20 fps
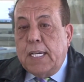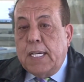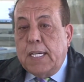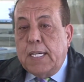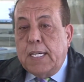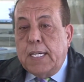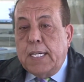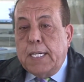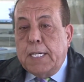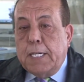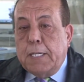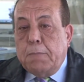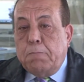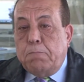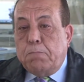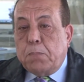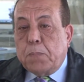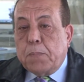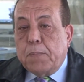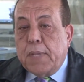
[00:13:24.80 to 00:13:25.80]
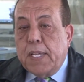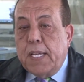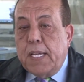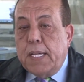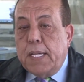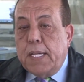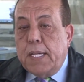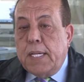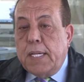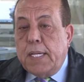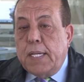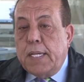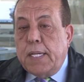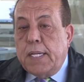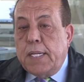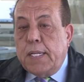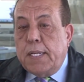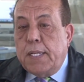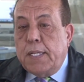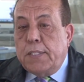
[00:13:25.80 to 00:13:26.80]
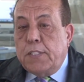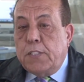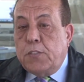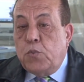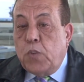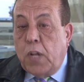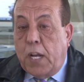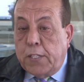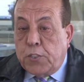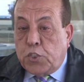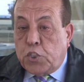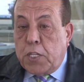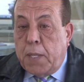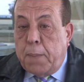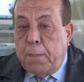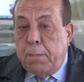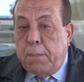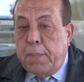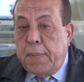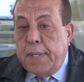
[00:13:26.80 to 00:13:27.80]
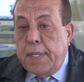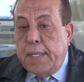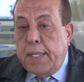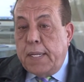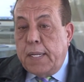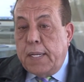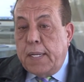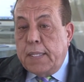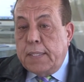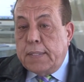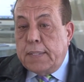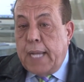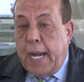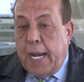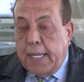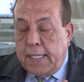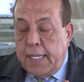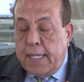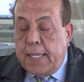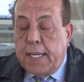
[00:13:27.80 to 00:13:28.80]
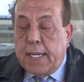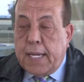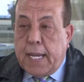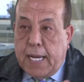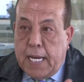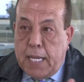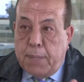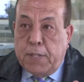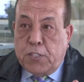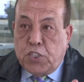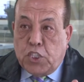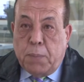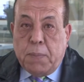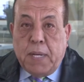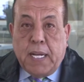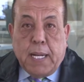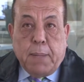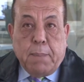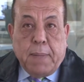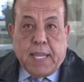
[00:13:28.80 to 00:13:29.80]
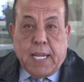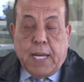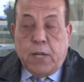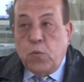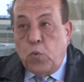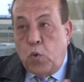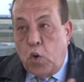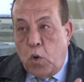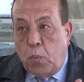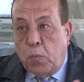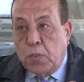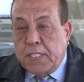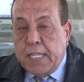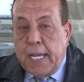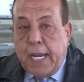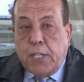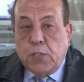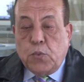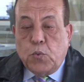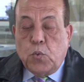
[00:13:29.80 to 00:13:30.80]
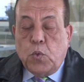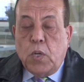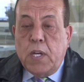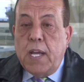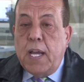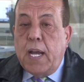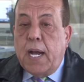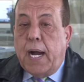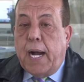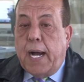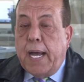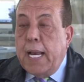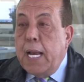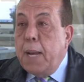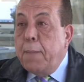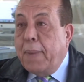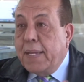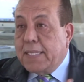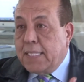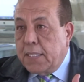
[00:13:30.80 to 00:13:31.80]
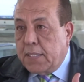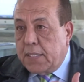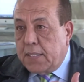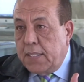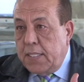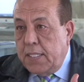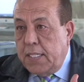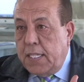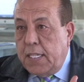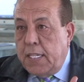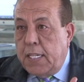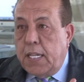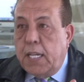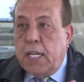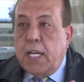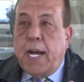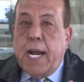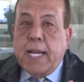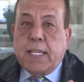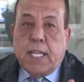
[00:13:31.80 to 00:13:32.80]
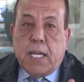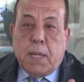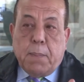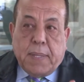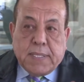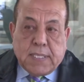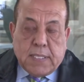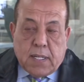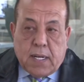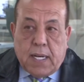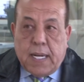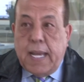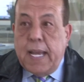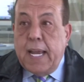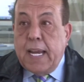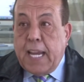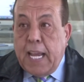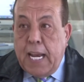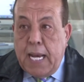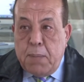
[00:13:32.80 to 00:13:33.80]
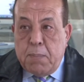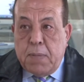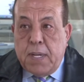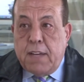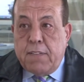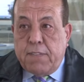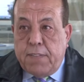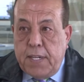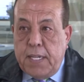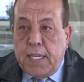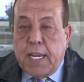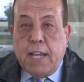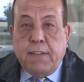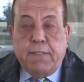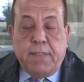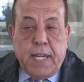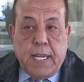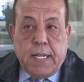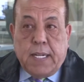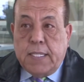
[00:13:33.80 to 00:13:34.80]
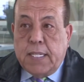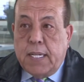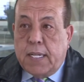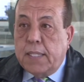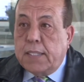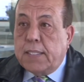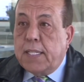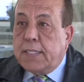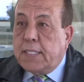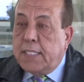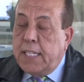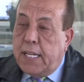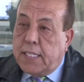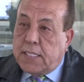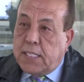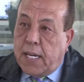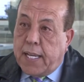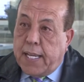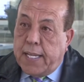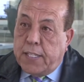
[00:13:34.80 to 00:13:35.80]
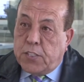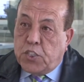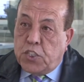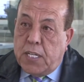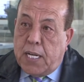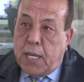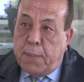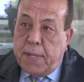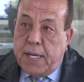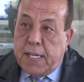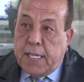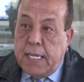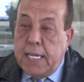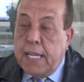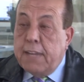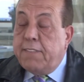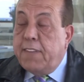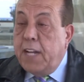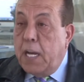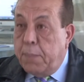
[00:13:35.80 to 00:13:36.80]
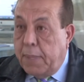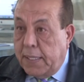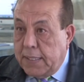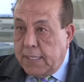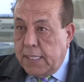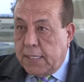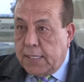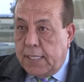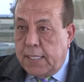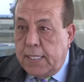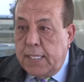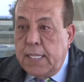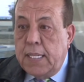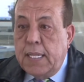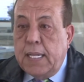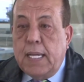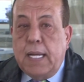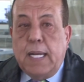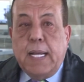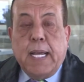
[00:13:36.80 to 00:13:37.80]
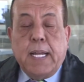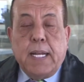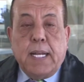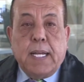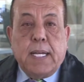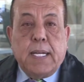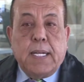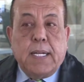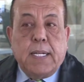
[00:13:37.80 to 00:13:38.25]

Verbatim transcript: آه، آه، دونالد ترامب آه، تحدث كلاما جميلا مثلا هو ومساعدوه عن مصر ايضا مصر لها كلمه في كيفيه اداره السياسه الخارجيه الامريكيه في المنطقه لان